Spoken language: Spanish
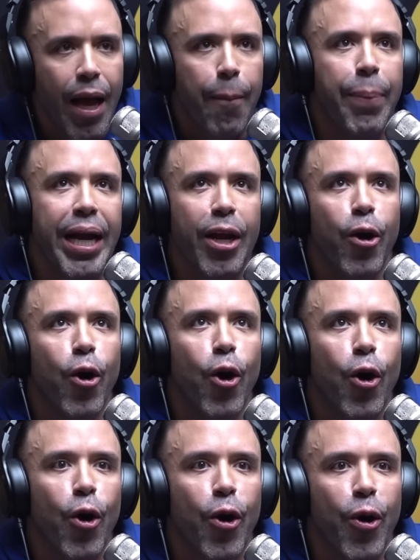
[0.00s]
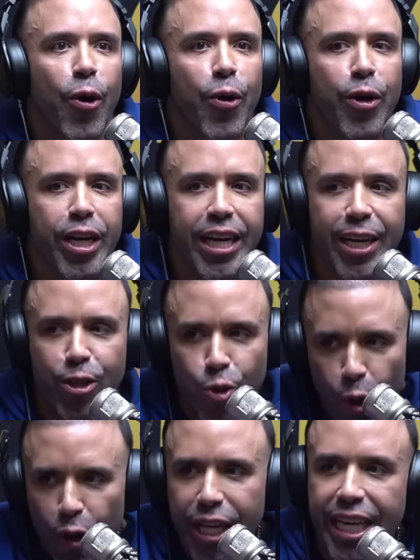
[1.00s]
Pero tú
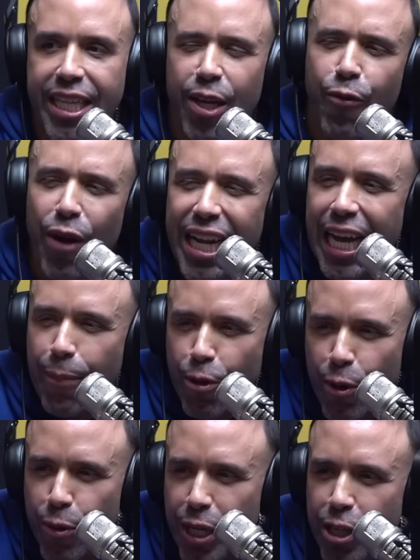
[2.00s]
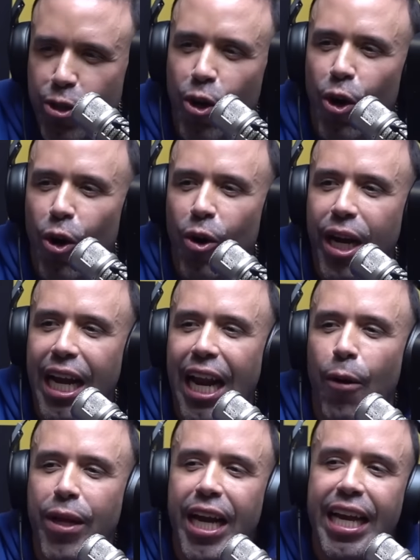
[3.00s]
lo dijiste, fue el caption que utilizó, que la
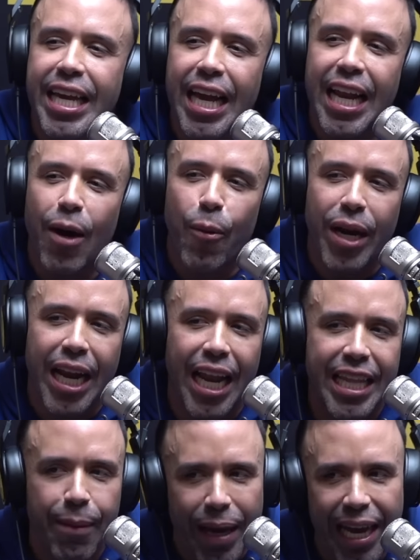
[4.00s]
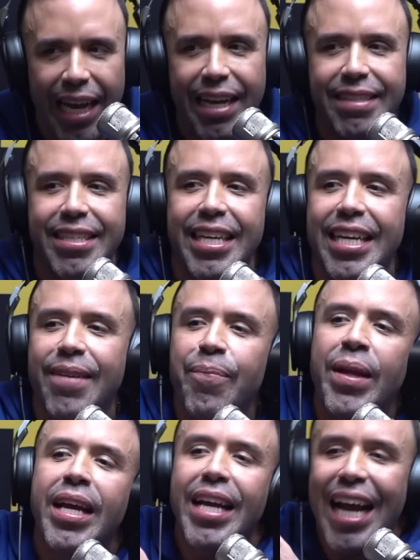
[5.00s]
única izquierda buena es la de Messi.
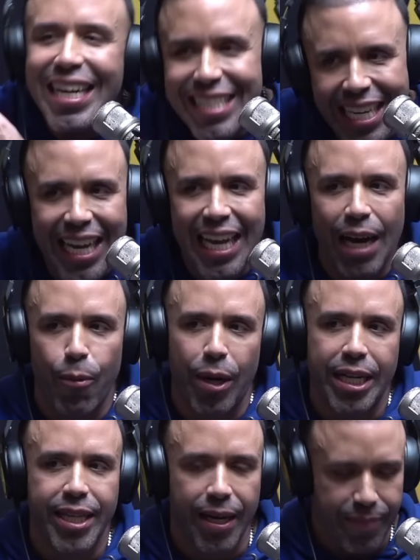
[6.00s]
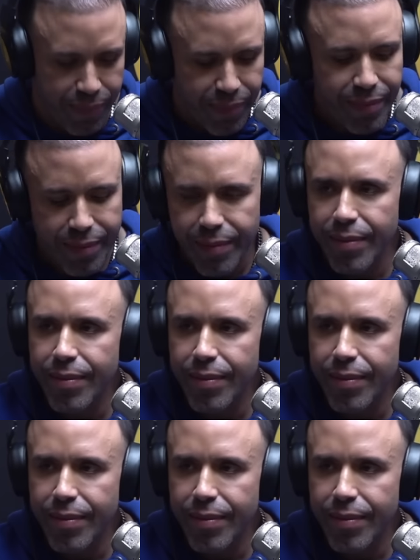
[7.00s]
Él sigue en la vuelta. Ay, esa